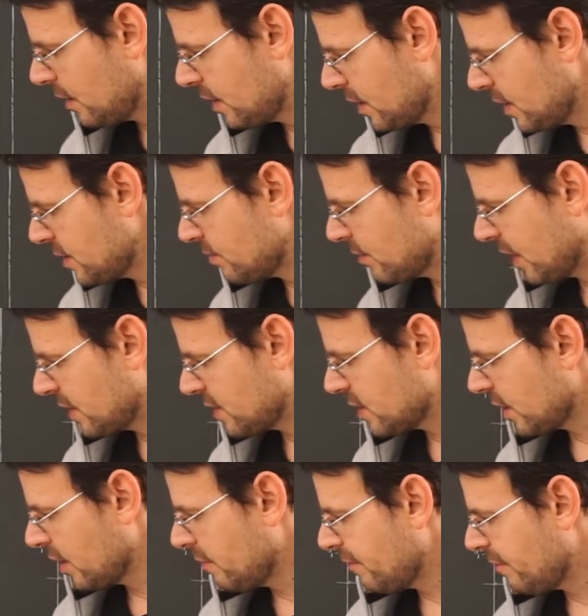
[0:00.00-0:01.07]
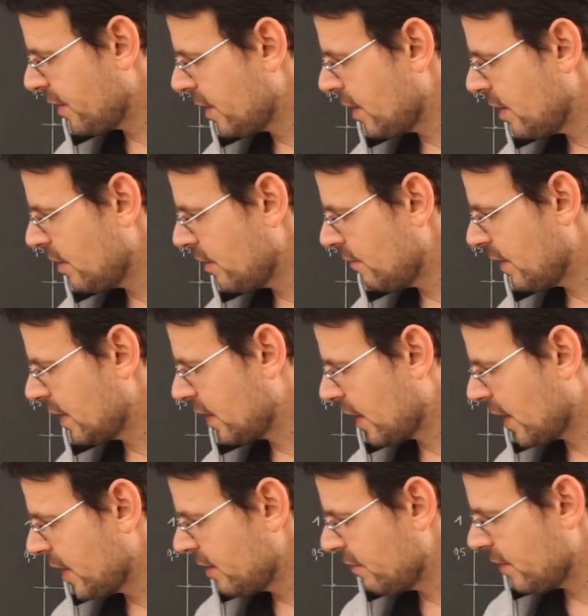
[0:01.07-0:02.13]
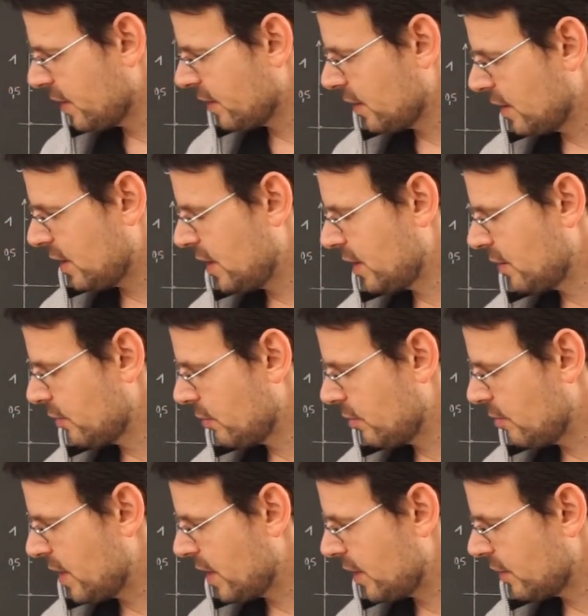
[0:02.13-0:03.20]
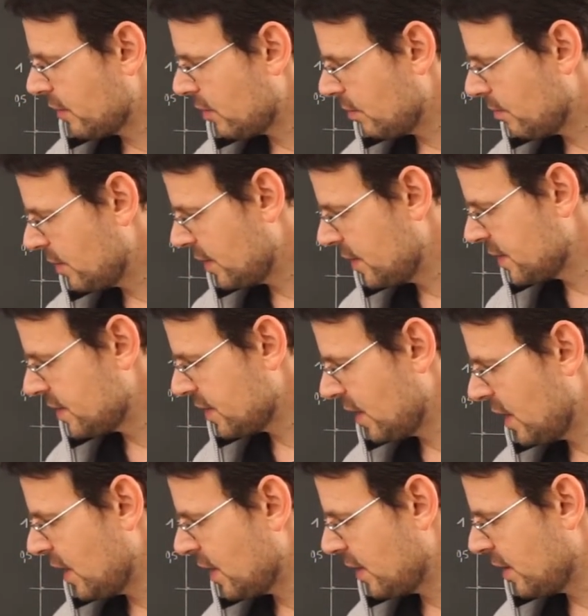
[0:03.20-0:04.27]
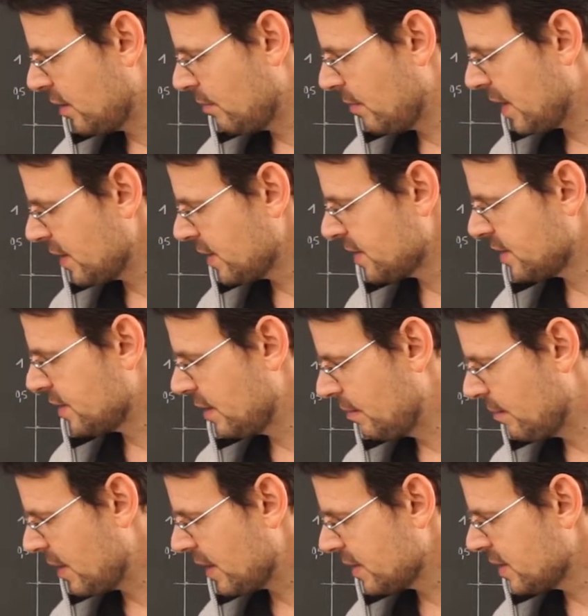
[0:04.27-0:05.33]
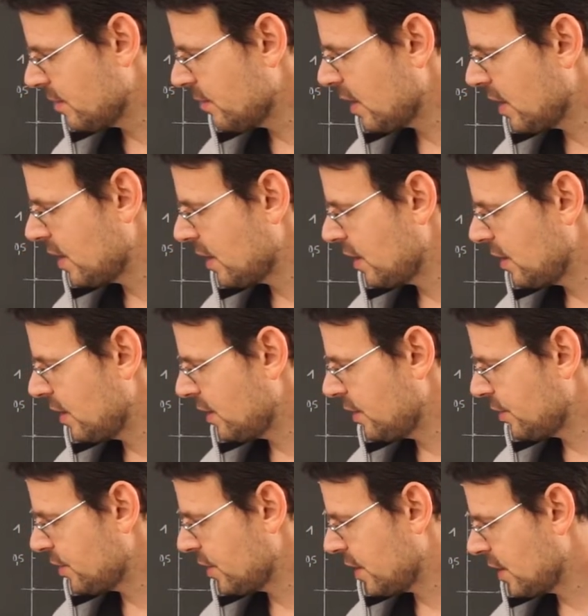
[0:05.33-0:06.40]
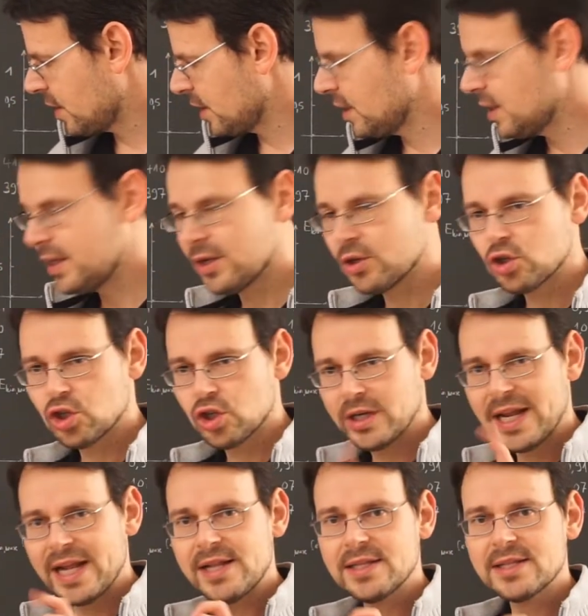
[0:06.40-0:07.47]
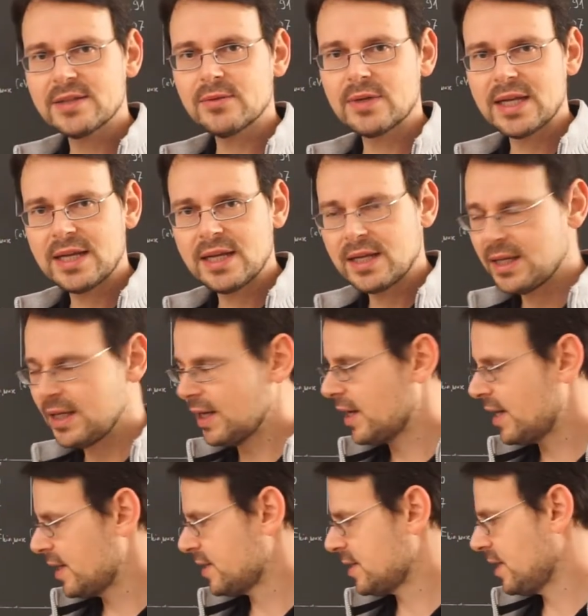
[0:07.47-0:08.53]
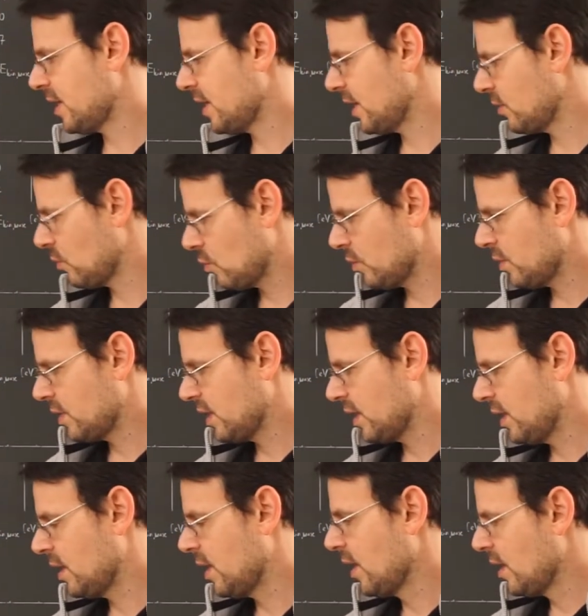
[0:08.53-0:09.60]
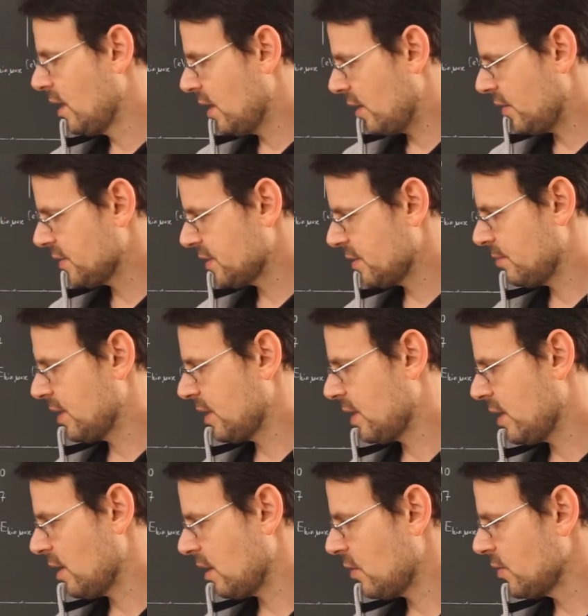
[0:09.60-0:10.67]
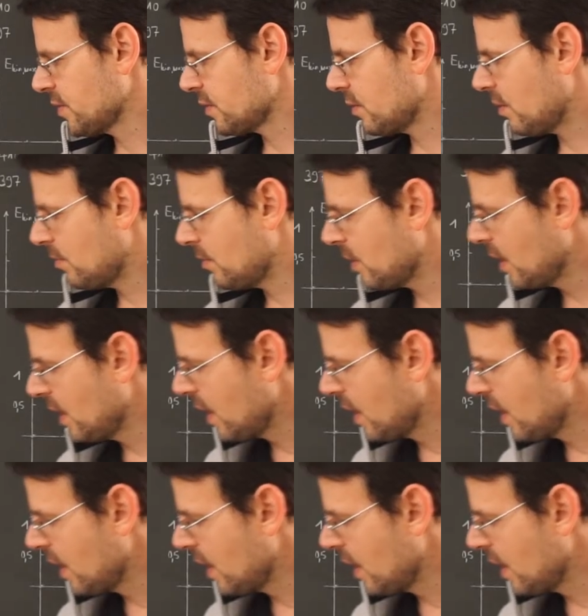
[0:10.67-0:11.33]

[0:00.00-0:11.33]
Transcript: diesem Extremfall, wenn keine weiteren Elektronen mehr ankommen, ist Ekin Max die maximale kinetische Energie der schnellsten oder energiereichsten Elektronen, die aus dem Metall rauskommen,